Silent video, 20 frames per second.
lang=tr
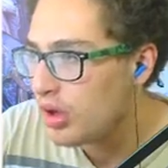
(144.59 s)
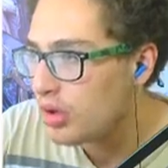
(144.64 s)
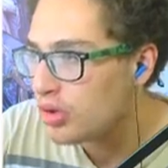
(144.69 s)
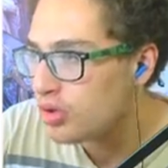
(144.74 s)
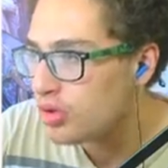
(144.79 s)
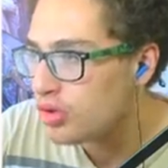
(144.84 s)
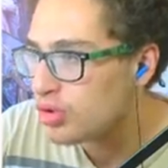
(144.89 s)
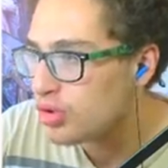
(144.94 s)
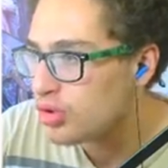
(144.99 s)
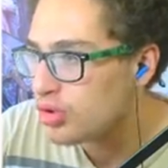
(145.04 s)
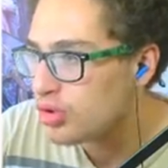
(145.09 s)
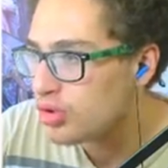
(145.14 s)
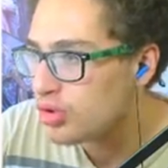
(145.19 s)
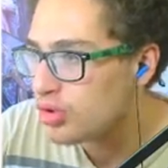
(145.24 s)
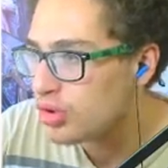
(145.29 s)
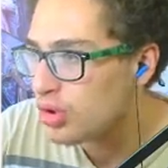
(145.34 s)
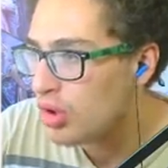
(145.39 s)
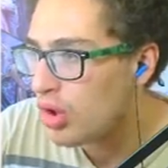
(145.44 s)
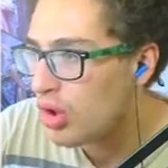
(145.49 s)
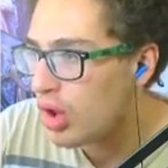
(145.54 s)
Şş,
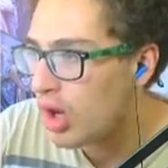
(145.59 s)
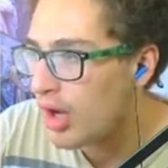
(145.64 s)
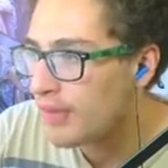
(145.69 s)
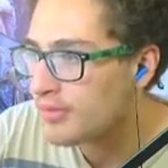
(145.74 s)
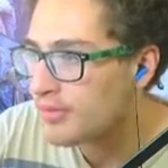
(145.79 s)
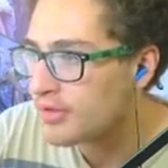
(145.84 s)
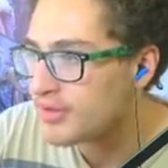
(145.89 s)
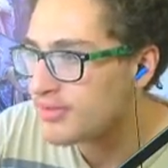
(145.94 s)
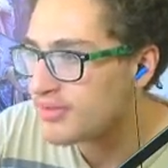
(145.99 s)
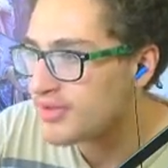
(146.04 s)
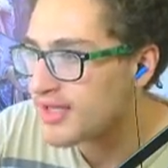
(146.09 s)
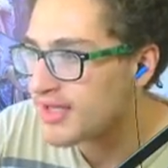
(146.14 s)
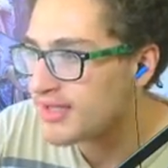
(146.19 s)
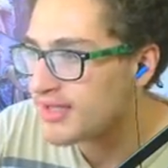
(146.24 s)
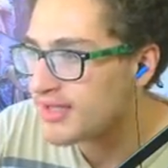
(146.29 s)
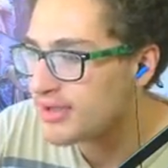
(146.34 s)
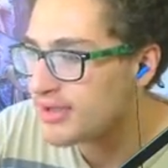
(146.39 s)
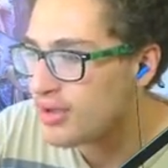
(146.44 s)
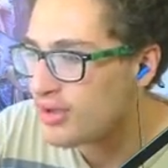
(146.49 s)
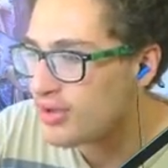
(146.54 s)
abicim
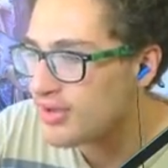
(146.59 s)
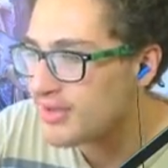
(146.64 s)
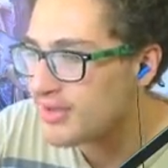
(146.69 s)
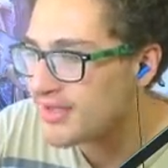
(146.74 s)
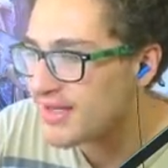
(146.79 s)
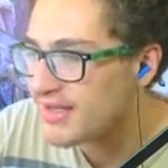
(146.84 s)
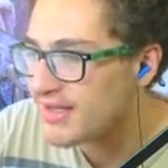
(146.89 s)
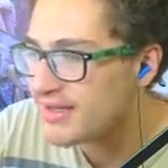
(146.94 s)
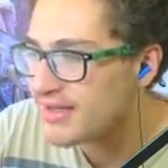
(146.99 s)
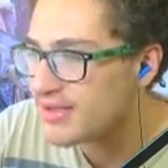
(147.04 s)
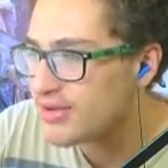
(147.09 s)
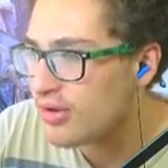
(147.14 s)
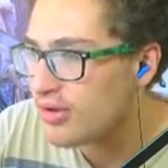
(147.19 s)
sessiz ol sessiz